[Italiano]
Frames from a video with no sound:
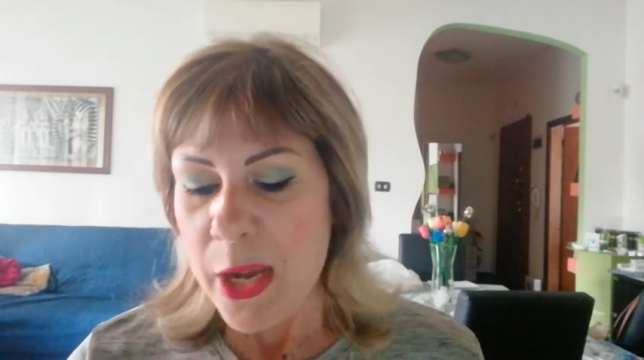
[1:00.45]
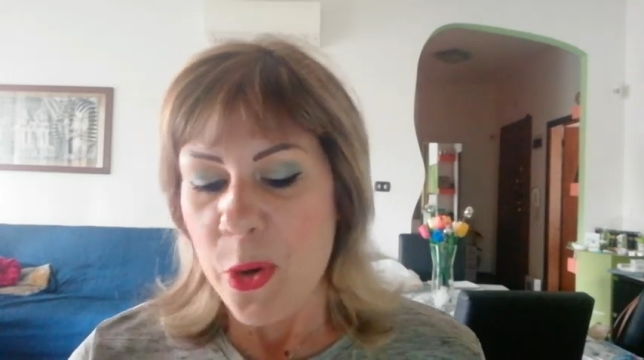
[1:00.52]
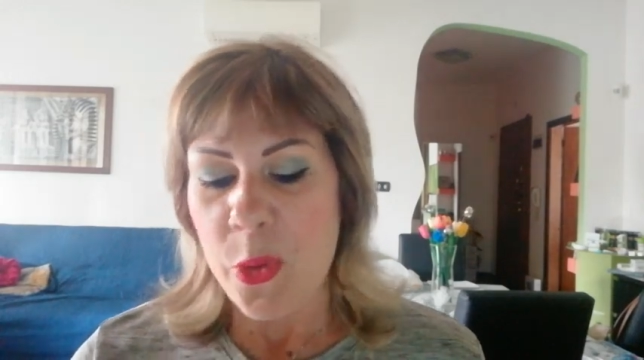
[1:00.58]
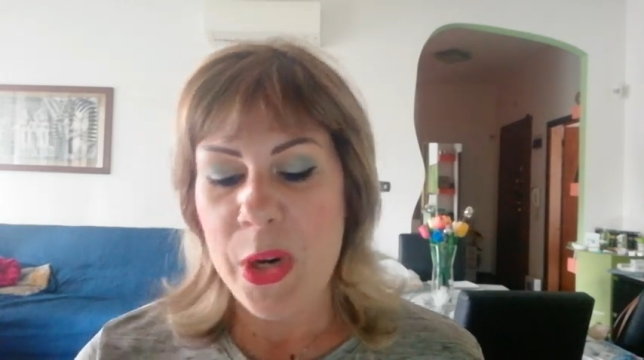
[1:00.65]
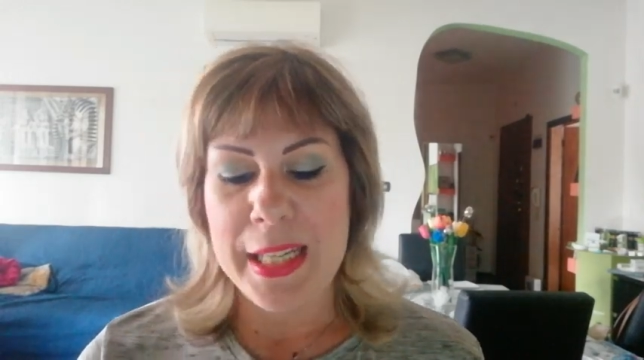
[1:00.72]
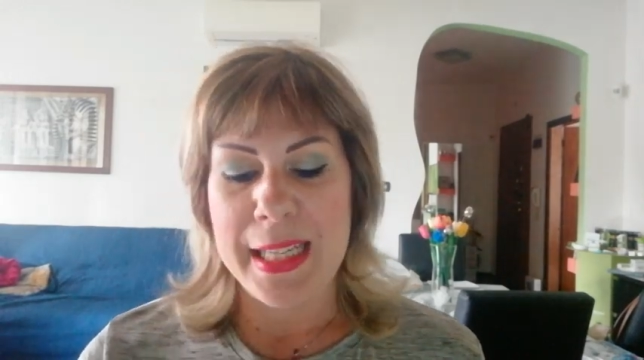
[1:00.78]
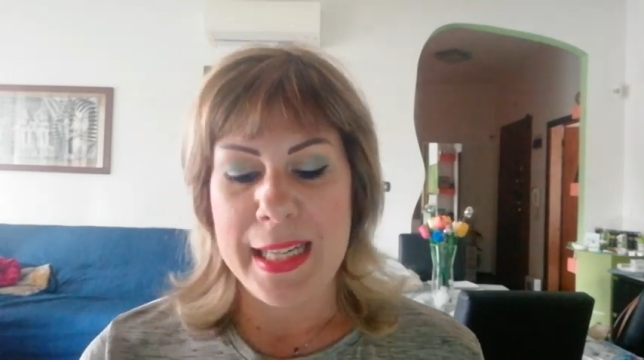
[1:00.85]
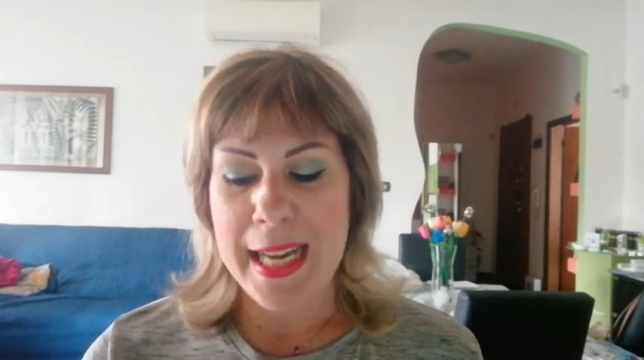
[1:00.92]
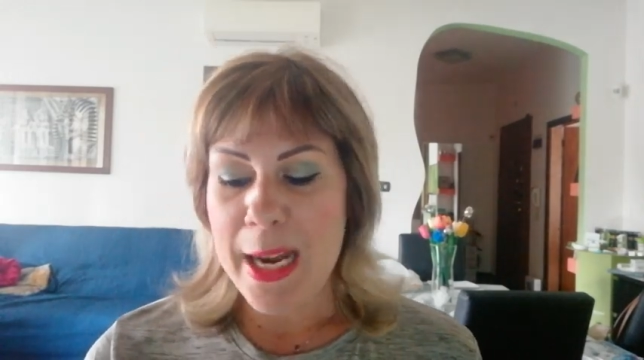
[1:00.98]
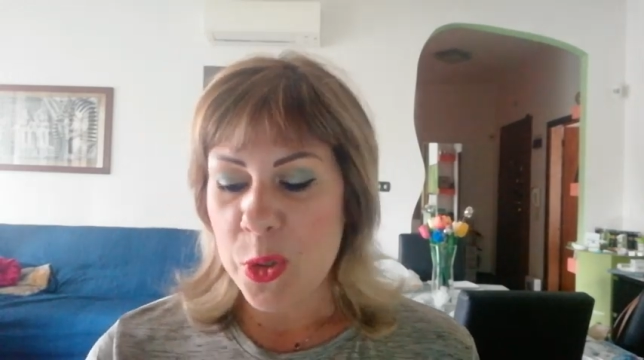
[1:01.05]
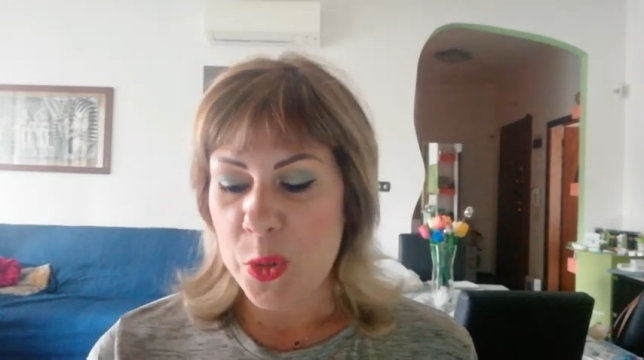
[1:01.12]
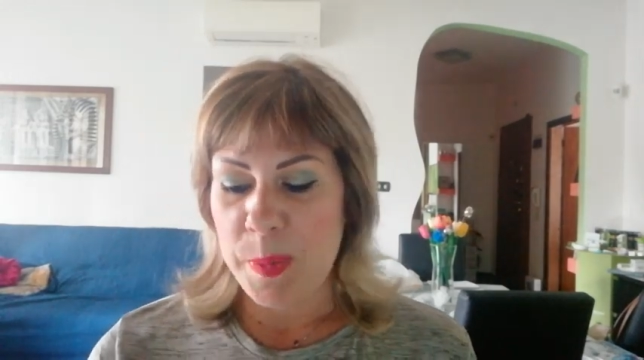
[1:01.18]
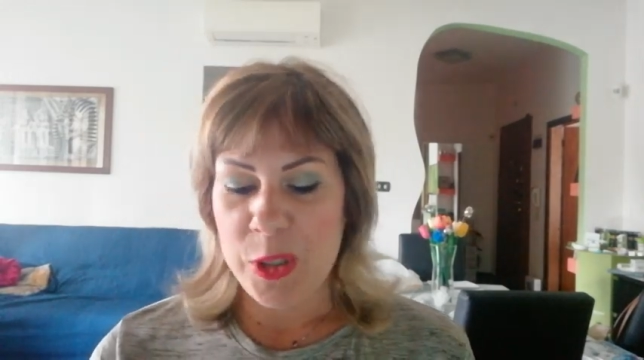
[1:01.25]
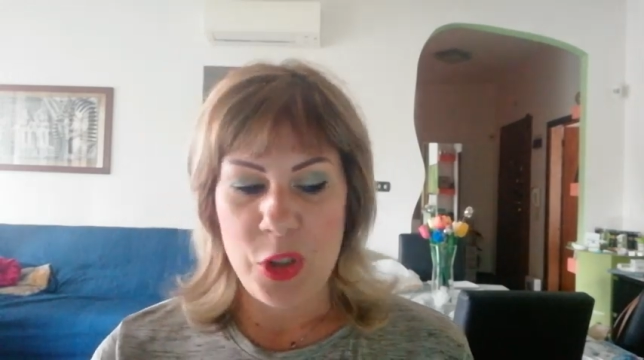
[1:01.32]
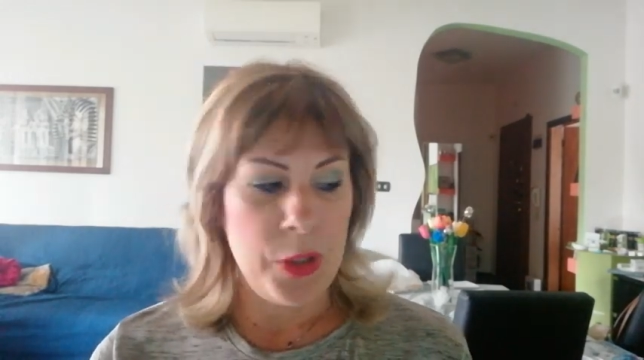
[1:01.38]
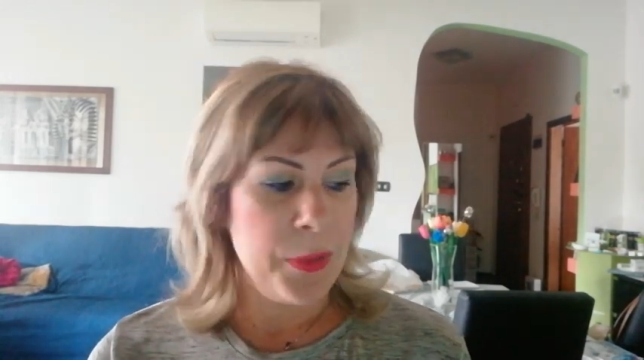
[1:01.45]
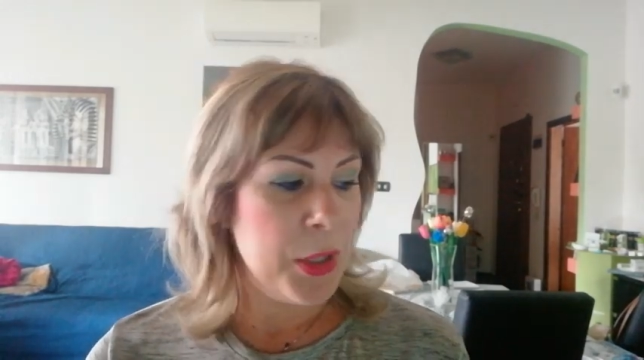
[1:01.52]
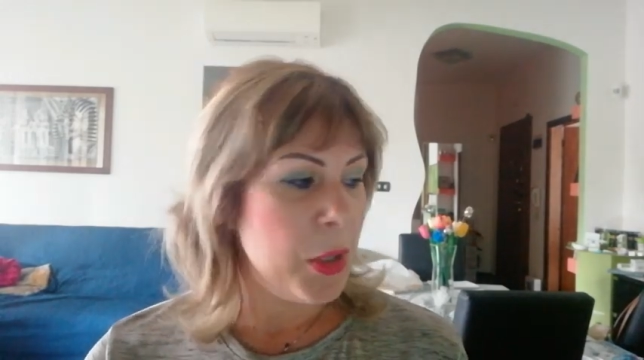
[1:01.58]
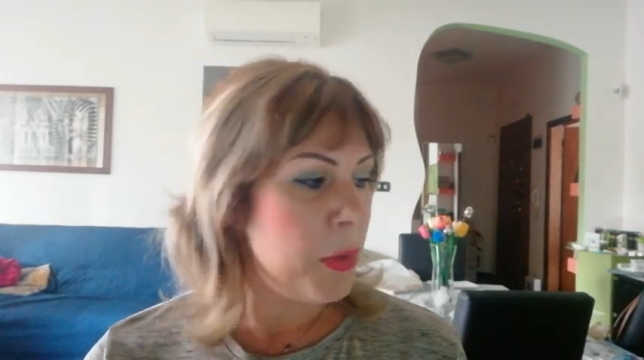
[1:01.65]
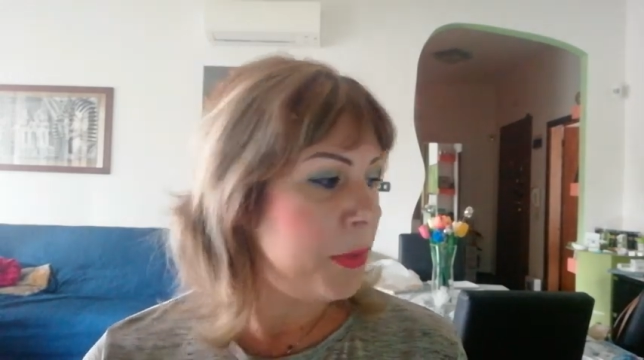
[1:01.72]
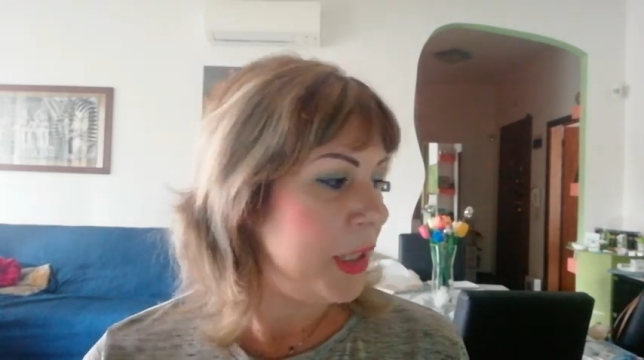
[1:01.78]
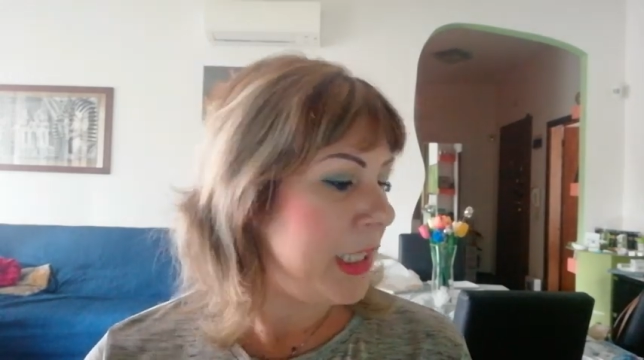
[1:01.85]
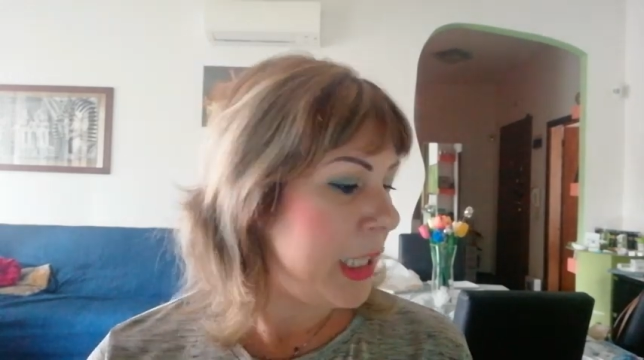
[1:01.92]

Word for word: Quindi nello specifico vi